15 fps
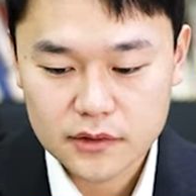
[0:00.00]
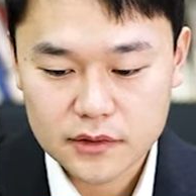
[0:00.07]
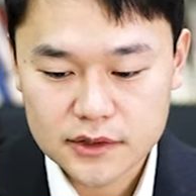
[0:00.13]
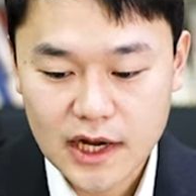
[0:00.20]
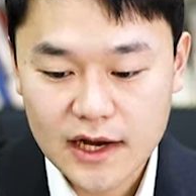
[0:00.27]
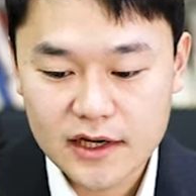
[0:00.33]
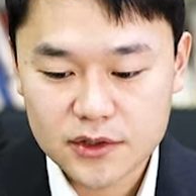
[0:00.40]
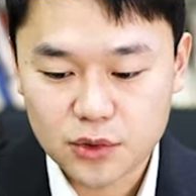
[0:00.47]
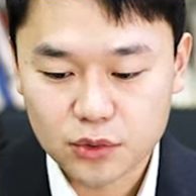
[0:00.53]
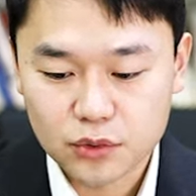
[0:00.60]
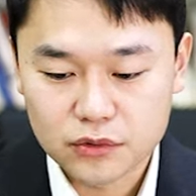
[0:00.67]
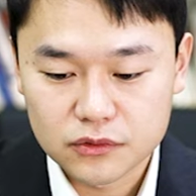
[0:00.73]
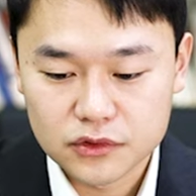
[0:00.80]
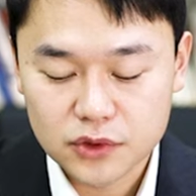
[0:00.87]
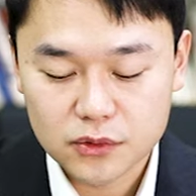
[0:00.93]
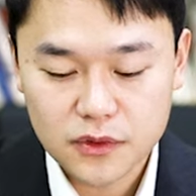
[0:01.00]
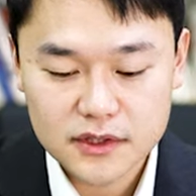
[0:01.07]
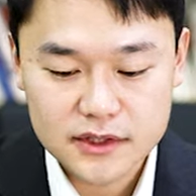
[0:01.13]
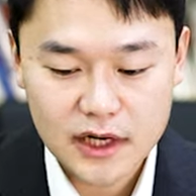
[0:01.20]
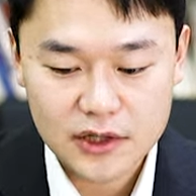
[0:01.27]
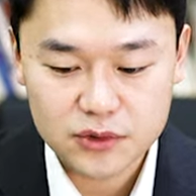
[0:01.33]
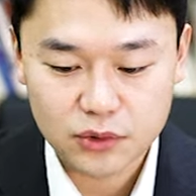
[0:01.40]
4일 정도 늦어도 한
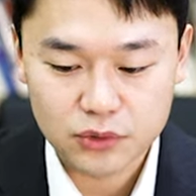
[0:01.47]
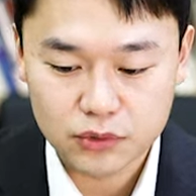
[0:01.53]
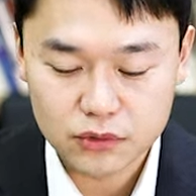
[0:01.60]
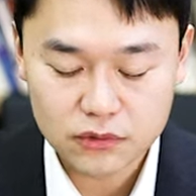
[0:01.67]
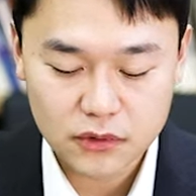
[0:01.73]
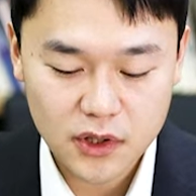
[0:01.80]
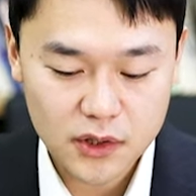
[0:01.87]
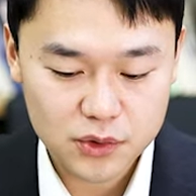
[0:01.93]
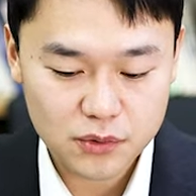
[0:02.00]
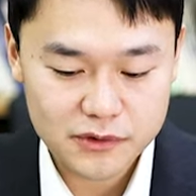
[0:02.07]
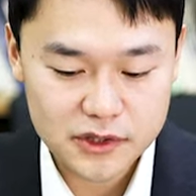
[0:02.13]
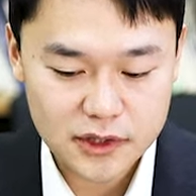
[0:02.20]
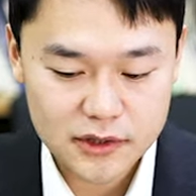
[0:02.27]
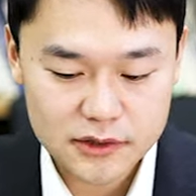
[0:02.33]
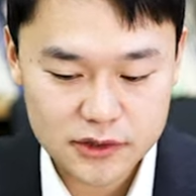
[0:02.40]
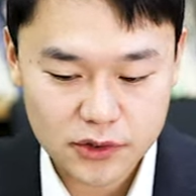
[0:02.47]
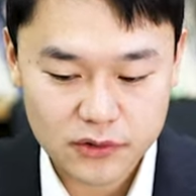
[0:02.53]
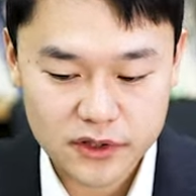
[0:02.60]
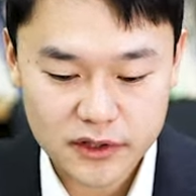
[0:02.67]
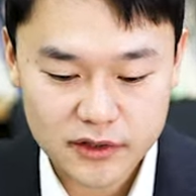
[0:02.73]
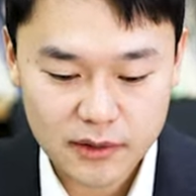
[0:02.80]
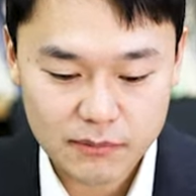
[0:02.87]
4일 정도로 소비자까지
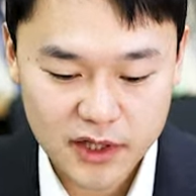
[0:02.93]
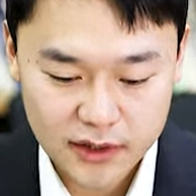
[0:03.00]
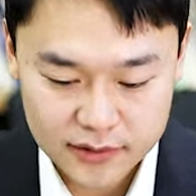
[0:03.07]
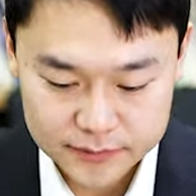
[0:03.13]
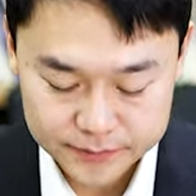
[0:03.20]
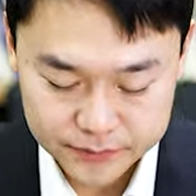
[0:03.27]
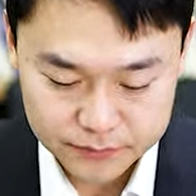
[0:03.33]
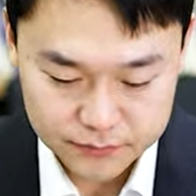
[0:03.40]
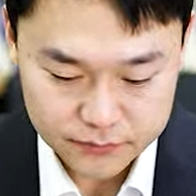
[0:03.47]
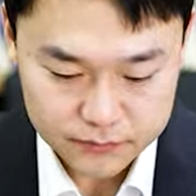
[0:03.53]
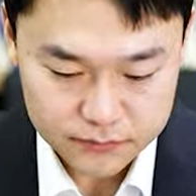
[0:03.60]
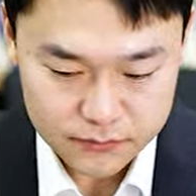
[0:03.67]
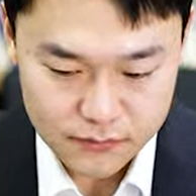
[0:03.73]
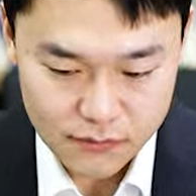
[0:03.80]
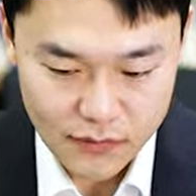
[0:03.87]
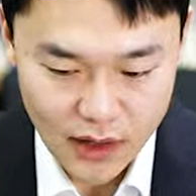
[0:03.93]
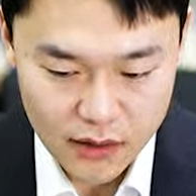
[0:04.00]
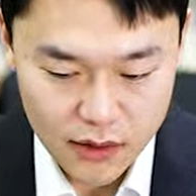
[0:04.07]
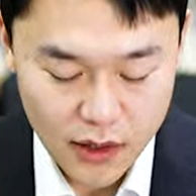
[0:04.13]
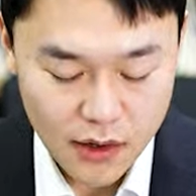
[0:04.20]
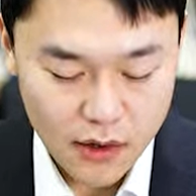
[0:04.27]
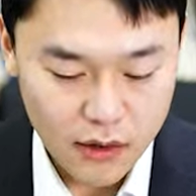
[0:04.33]
전달이 됩니다.
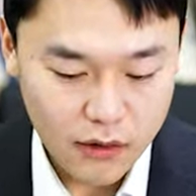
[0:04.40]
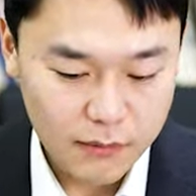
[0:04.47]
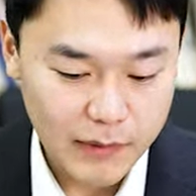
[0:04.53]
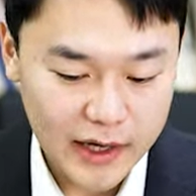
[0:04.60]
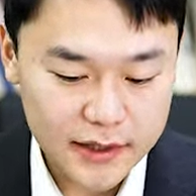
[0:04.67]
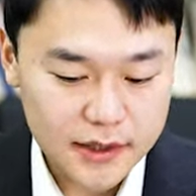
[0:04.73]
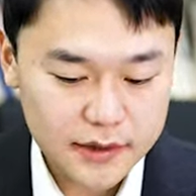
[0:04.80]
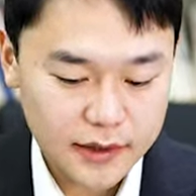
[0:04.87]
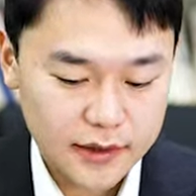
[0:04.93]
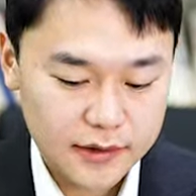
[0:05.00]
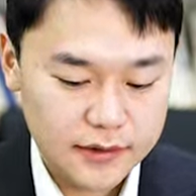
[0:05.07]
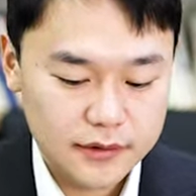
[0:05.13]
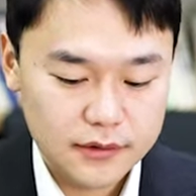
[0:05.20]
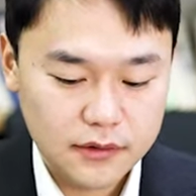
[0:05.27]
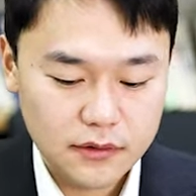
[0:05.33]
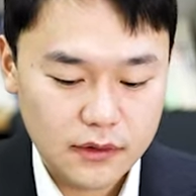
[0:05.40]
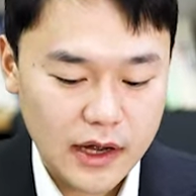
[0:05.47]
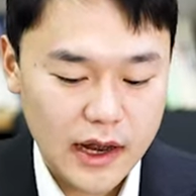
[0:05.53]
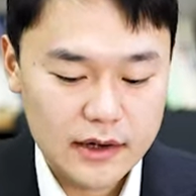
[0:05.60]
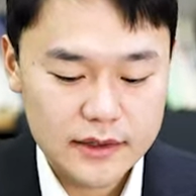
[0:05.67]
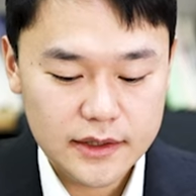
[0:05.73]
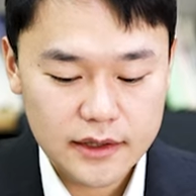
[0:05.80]
어, 만약에 어,
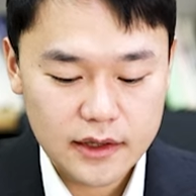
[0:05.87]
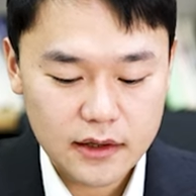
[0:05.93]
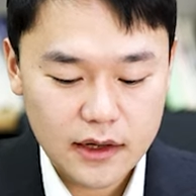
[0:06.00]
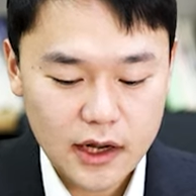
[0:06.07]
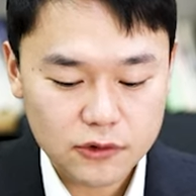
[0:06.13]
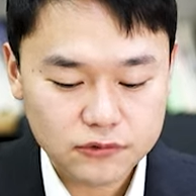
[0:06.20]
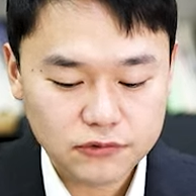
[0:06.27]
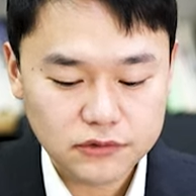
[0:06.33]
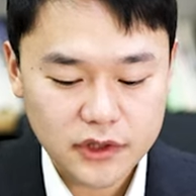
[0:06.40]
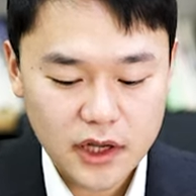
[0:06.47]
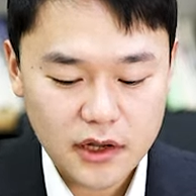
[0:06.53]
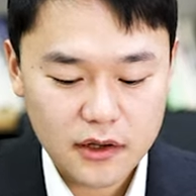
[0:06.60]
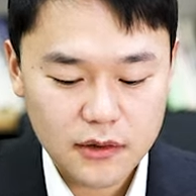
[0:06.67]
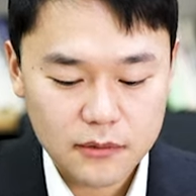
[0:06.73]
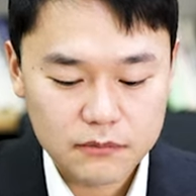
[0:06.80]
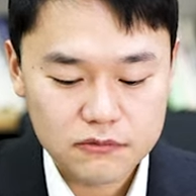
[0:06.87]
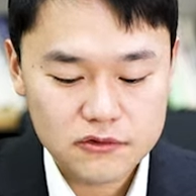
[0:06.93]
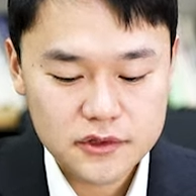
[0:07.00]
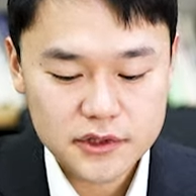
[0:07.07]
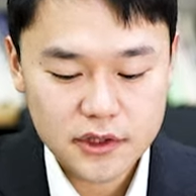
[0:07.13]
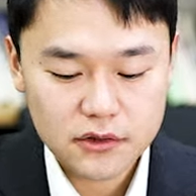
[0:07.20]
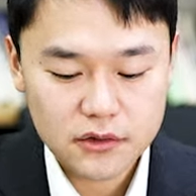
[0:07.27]
알리가 한국 내
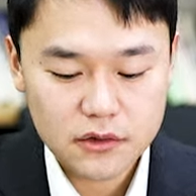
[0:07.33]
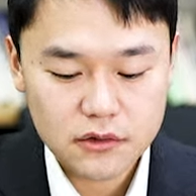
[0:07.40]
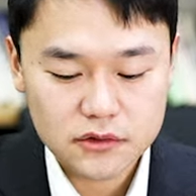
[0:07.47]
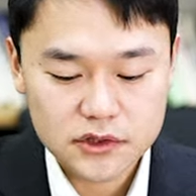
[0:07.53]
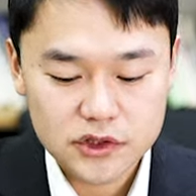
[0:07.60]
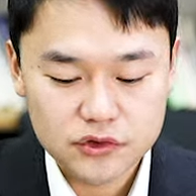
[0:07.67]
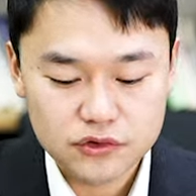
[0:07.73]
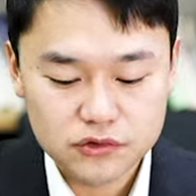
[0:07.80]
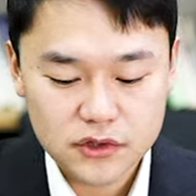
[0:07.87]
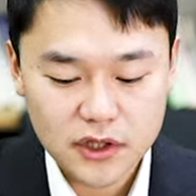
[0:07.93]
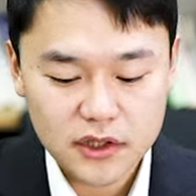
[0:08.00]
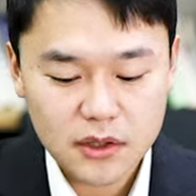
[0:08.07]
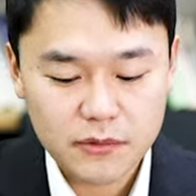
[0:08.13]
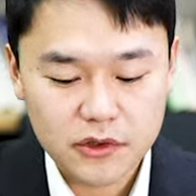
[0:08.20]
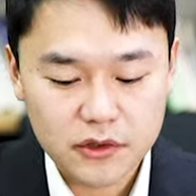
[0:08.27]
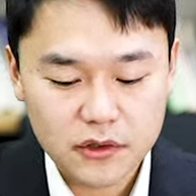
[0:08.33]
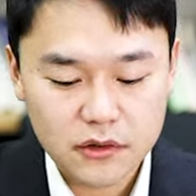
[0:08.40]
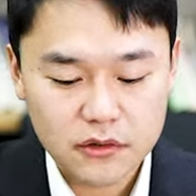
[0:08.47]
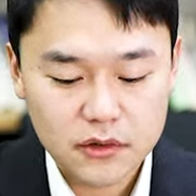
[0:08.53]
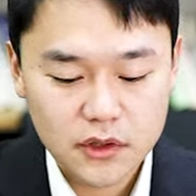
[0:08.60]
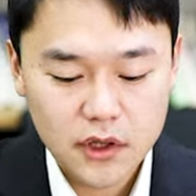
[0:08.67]
물류센터 진출을 한다면요.